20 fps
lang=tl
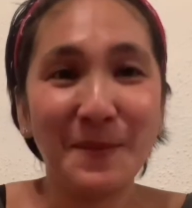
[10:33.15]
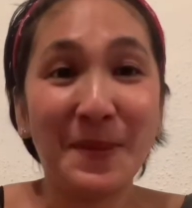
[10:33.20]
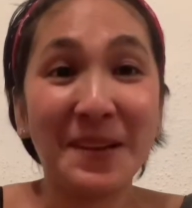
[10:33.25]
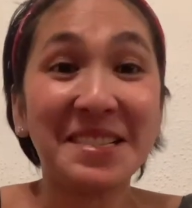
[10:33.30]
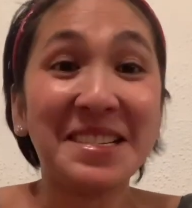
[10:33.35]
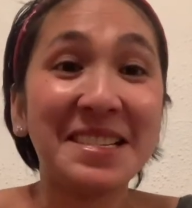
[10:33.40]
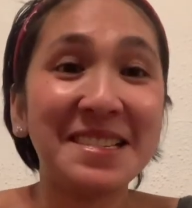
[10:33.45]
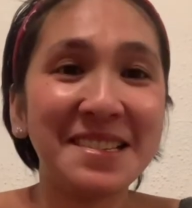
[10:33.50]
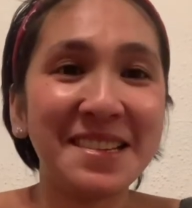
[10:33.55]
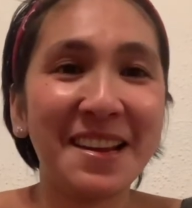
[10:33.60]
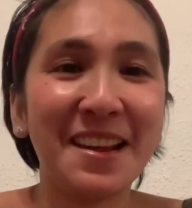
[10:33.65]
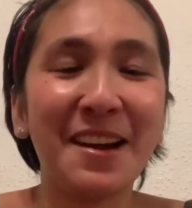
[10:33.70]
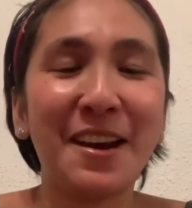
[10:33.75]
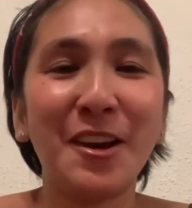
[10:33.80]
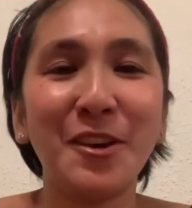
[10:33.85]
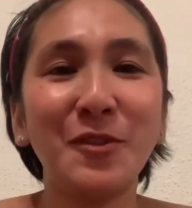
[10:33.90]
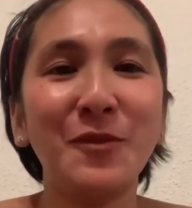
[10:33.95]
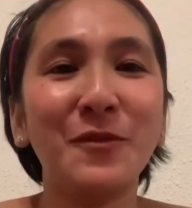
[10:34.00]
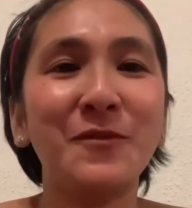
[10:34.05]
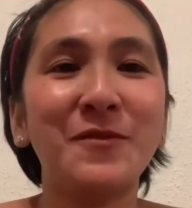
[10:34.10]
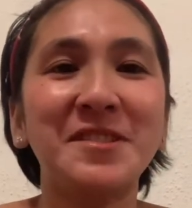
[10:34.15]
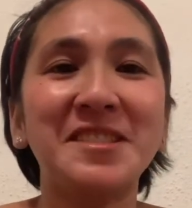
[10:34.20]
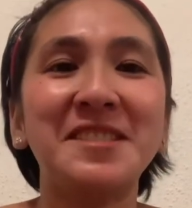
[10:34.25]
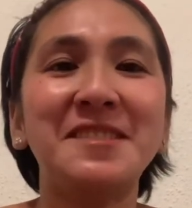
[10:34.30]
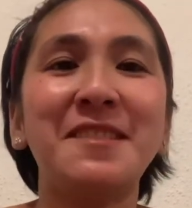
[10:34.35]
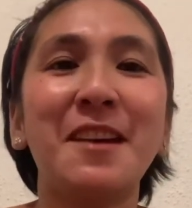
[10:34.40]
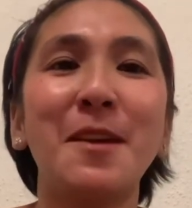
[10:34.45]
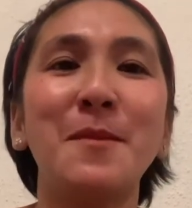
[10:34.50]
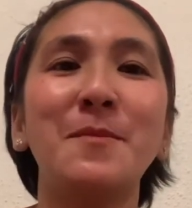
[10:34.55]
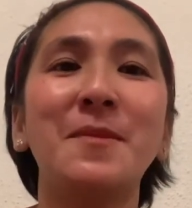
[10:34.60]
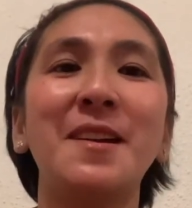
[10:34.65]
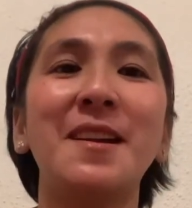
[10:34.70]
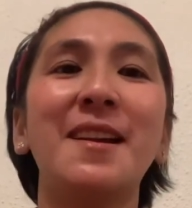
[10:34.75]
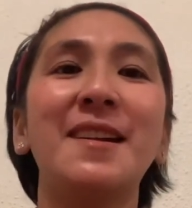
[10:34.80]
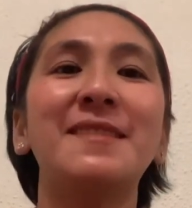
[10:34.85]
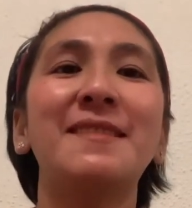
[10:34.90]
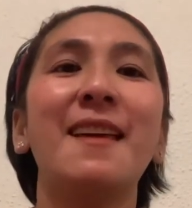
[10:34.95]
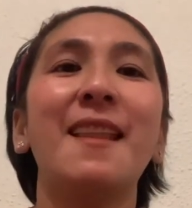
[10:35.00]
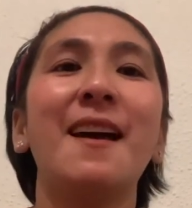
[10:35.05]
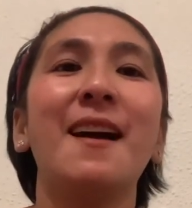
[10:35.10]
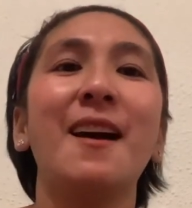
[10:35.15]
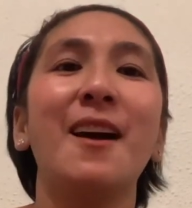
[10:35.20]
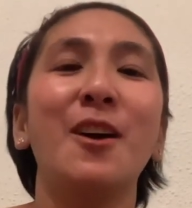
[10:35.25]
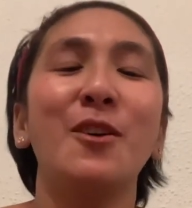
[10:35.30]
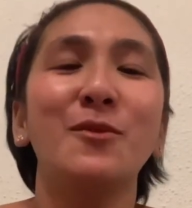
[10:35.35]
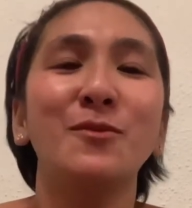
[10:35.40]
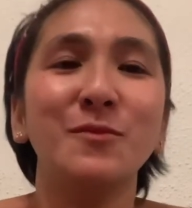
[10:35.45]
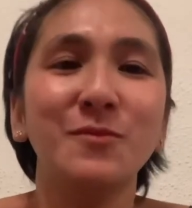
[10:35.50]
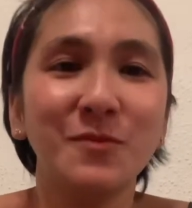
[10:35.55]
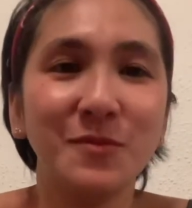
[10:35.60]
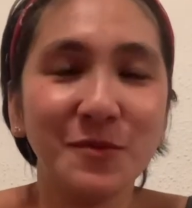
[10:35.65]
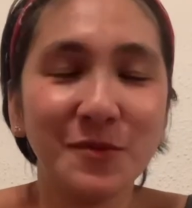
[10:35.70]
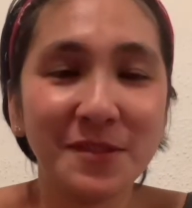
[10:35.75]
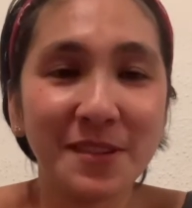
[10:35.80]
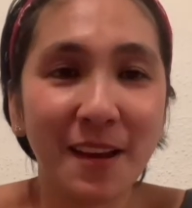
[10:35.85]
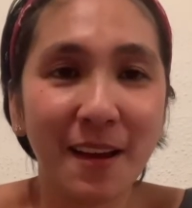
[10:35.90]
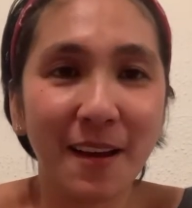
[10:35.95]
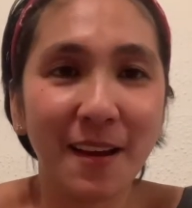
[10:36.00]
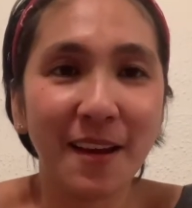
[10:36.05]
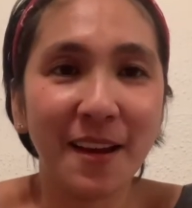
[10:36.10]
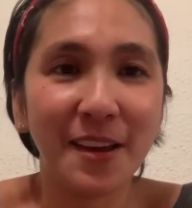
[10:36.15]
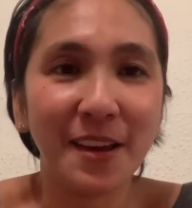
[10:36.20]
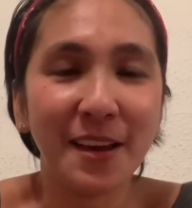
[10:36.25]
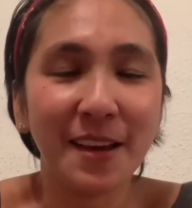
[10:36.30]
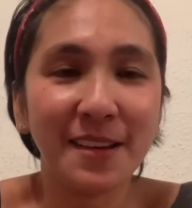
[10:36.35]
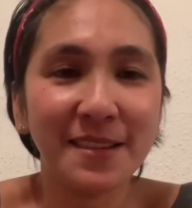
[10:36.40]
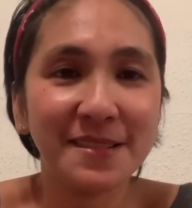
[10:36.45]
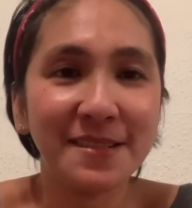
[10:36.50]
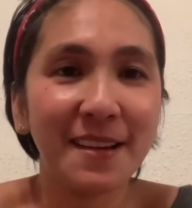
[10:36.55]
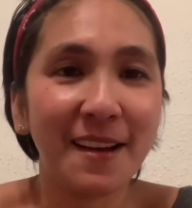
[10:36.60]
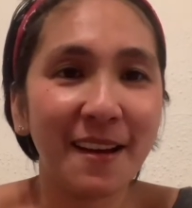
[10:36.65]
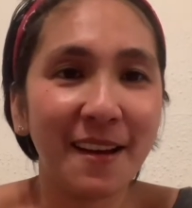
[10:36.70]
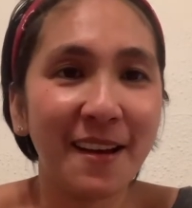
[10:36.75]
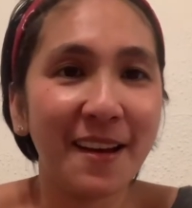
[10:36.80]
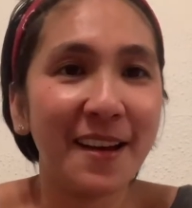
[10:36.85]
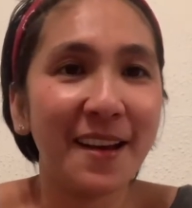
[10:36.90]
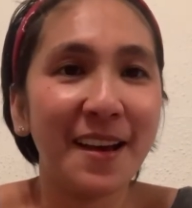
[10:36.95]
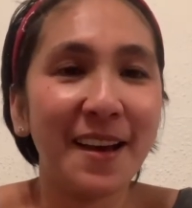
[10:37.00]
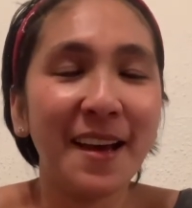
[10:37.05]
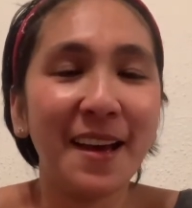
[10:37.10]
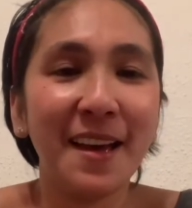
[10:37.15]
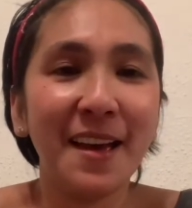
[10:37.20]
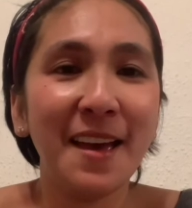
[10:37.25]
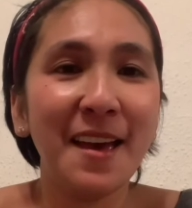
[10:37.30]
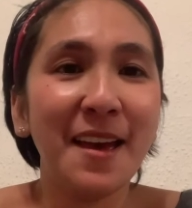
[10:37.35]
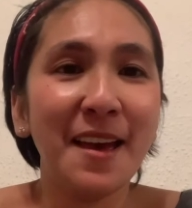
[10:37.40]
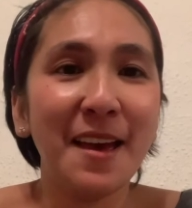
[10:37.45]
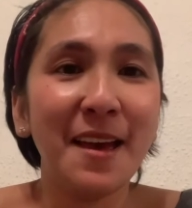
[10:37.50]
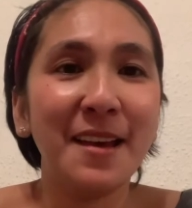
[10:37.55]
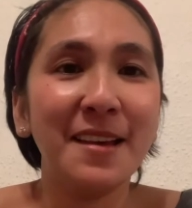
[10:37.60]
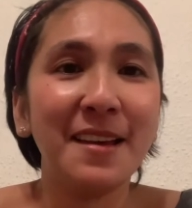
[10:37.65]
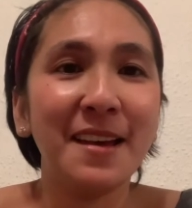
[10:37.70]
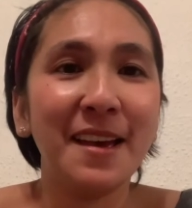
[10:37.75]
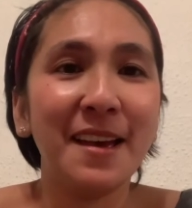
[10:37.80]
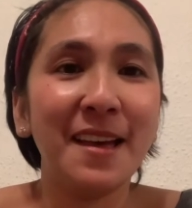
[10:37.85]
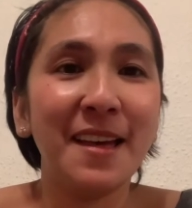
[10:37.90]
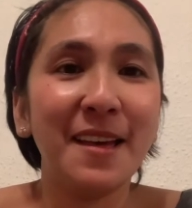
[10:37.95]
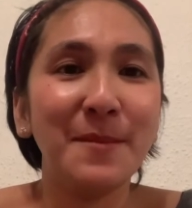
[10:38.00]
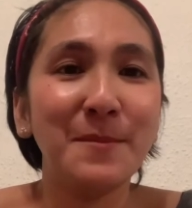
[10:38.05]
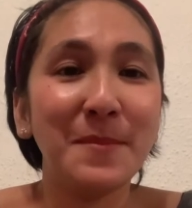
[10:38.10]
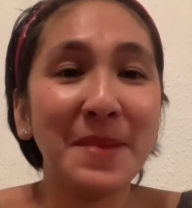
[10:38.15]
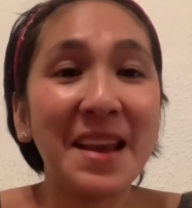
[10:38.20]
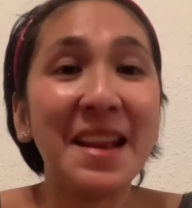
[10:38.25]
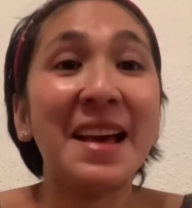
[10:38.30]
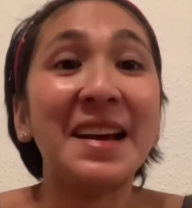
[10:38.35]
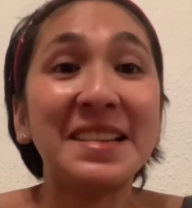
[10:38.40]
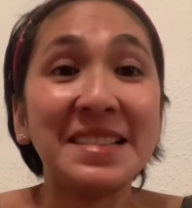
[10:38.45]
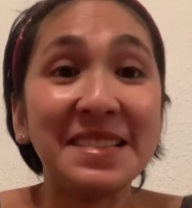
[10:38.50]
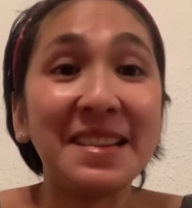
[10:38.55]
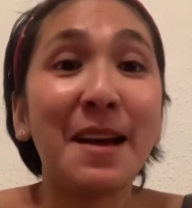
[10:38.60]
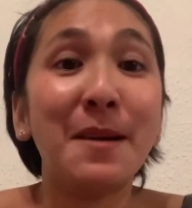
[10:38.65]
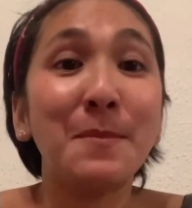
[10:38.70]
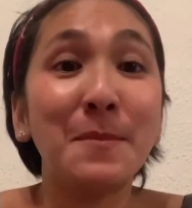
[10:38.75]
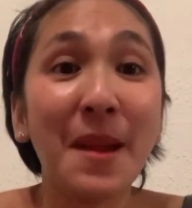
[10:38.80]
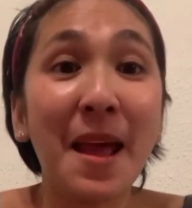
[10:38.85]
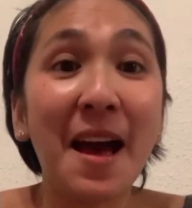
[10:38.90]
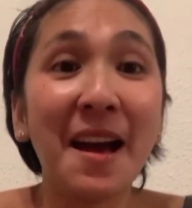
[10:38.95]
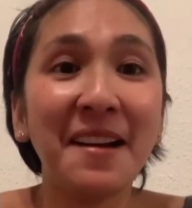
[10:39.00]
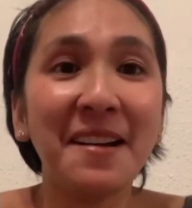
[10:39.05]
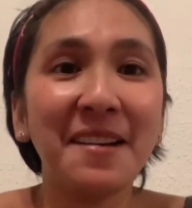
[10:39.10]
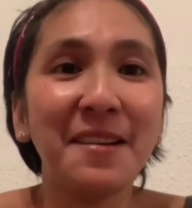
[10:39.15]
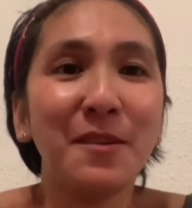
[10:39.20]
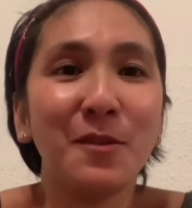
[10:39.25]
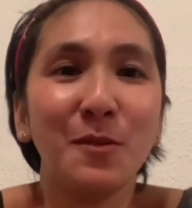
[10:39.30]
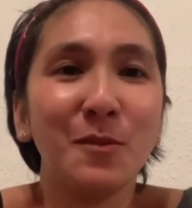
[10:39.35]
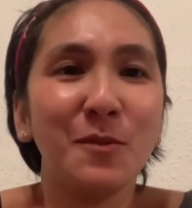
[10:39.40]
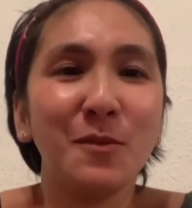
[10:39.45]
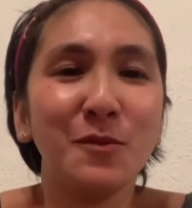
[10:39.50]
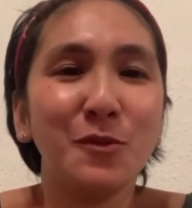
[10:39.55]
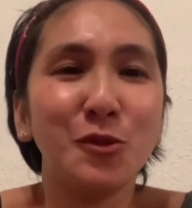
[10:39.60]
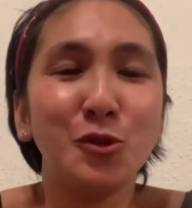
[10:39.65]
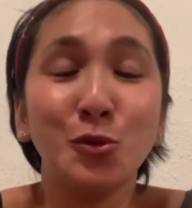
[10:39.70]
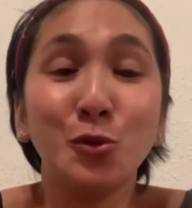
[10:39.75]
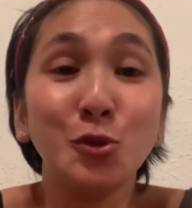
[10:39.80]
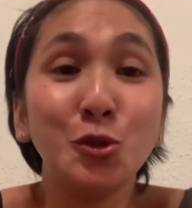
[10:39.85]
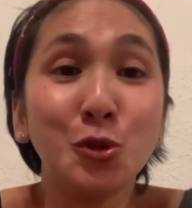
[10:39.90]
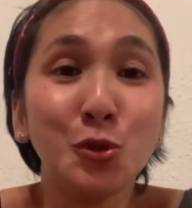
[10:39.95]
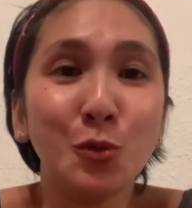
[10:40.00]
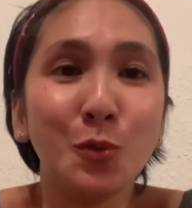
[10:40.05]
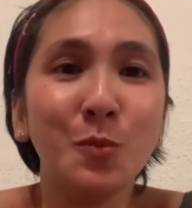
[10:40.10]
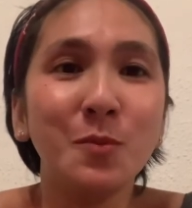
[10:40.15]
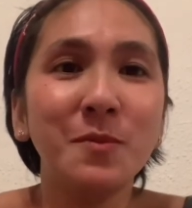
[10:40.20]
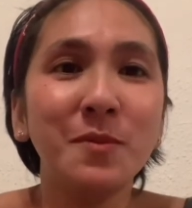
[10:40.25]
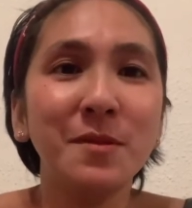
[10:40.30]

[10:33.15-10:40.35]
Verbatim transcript: pasensya na kayo, first timer lang talaga kung sa, sa bilang isang vlogger o YouTube.